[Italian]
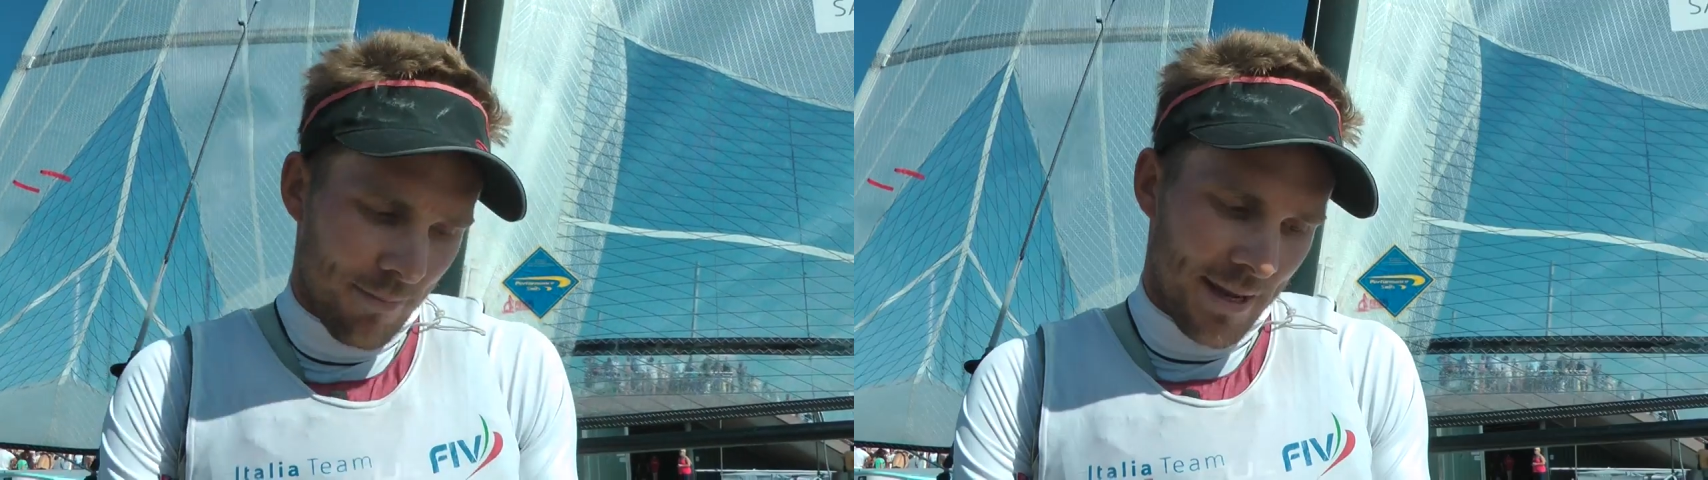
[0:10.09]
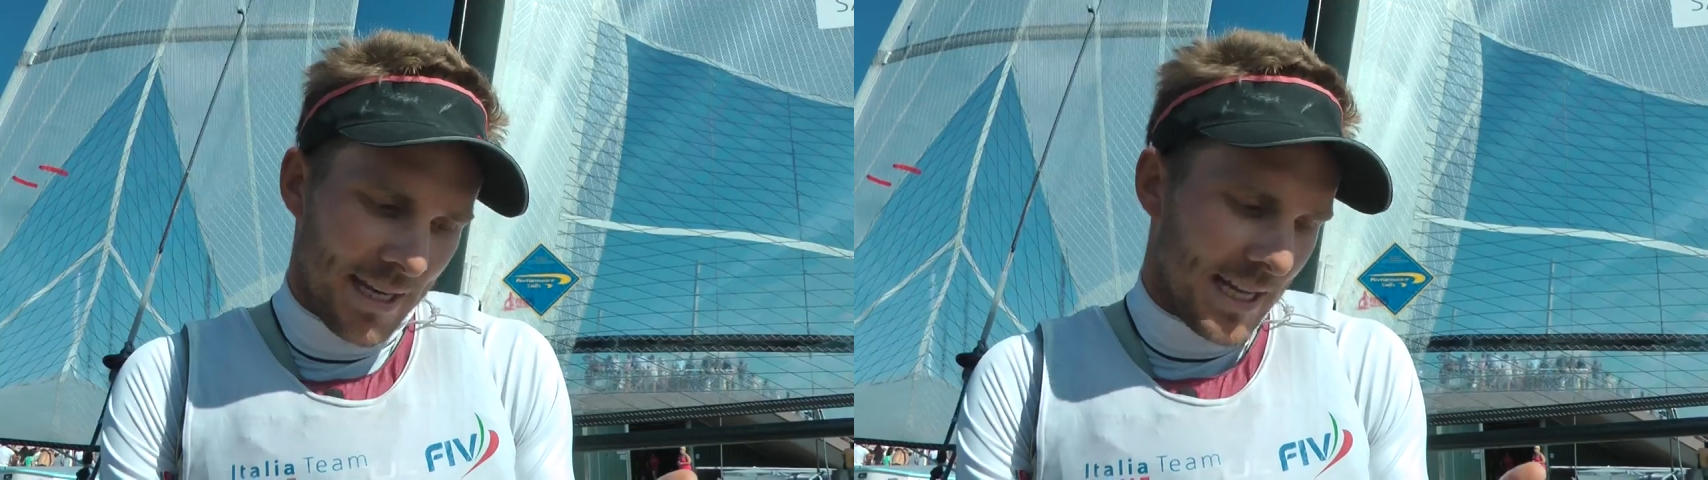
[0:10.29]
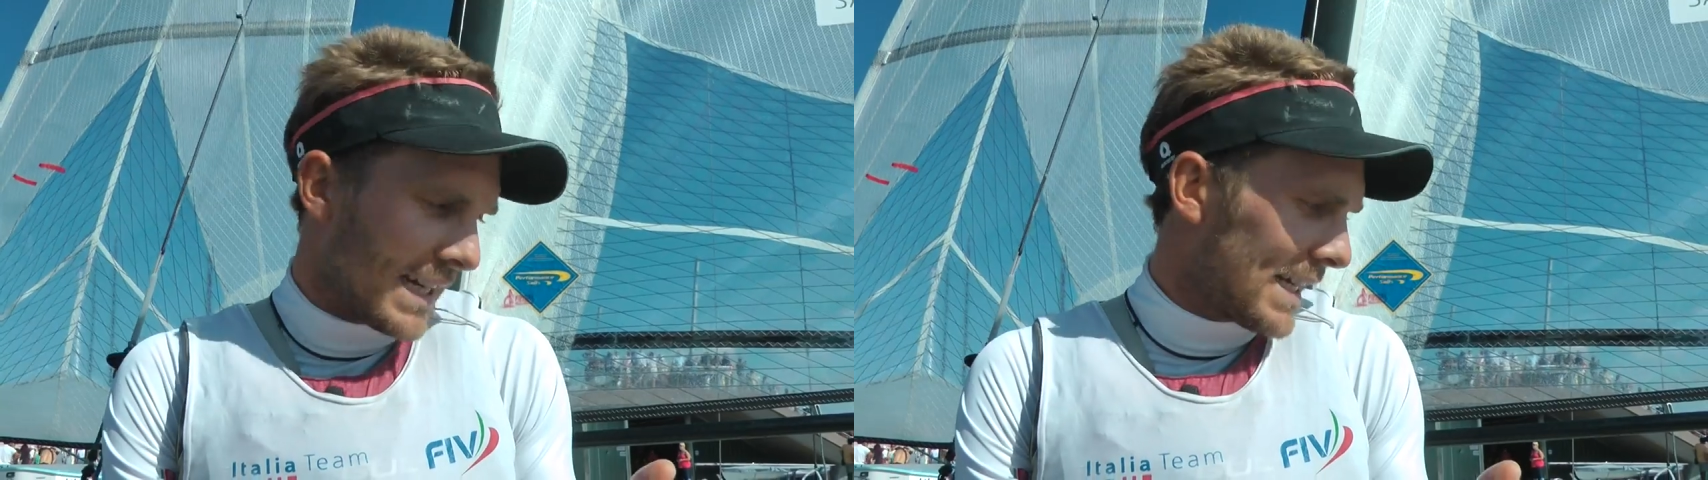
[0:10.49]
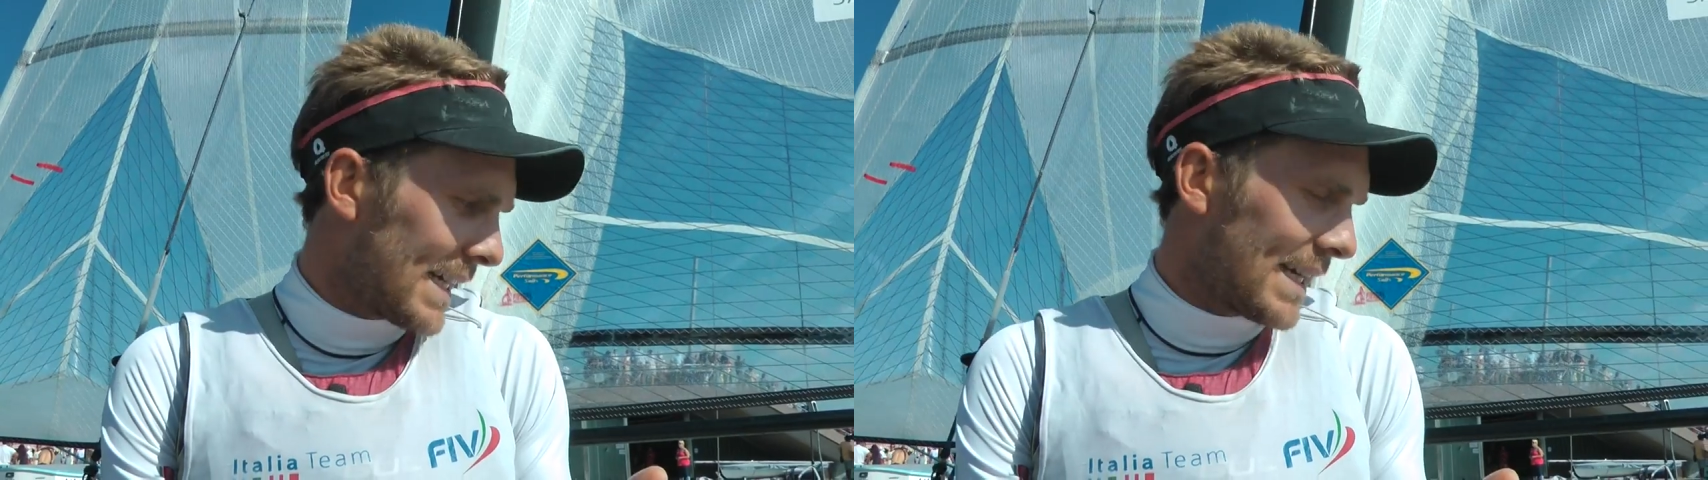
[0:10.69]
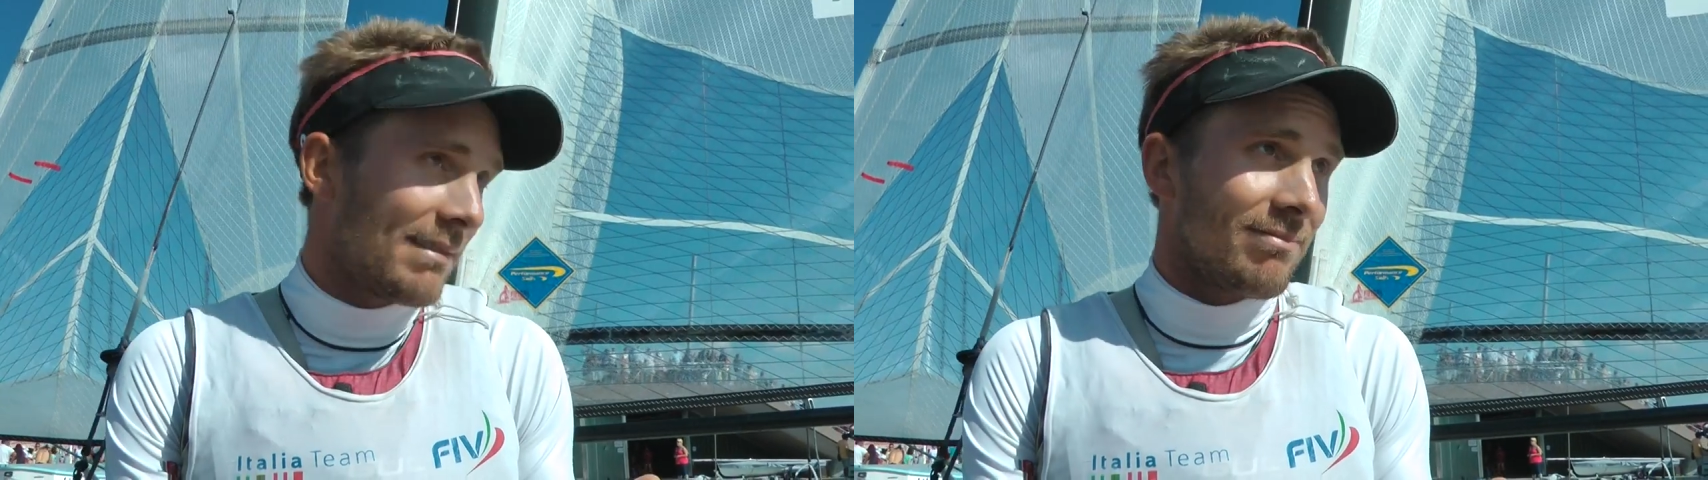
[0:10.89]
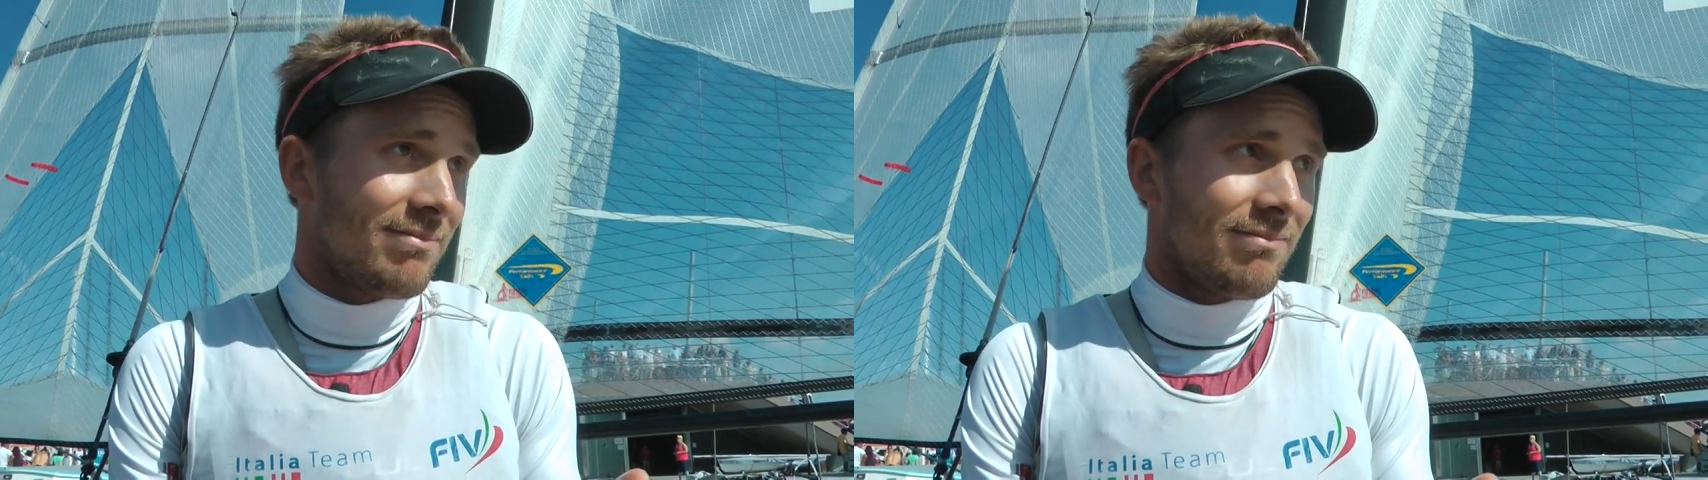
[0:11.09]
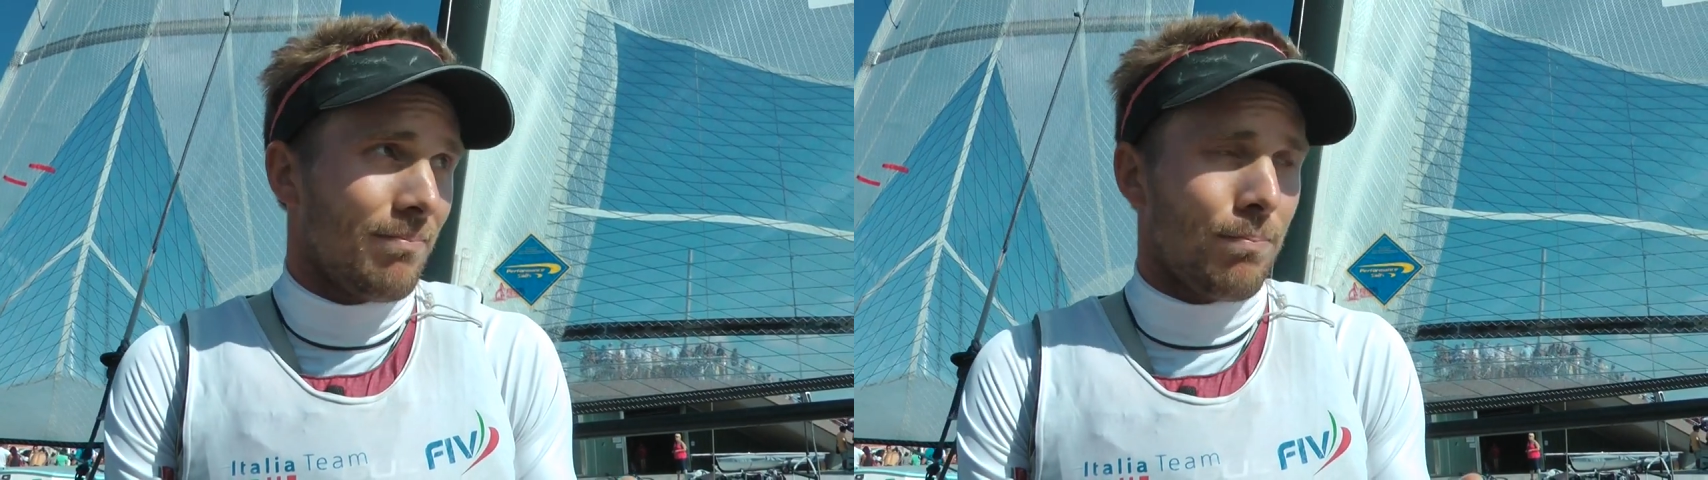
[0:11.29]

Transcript: medal un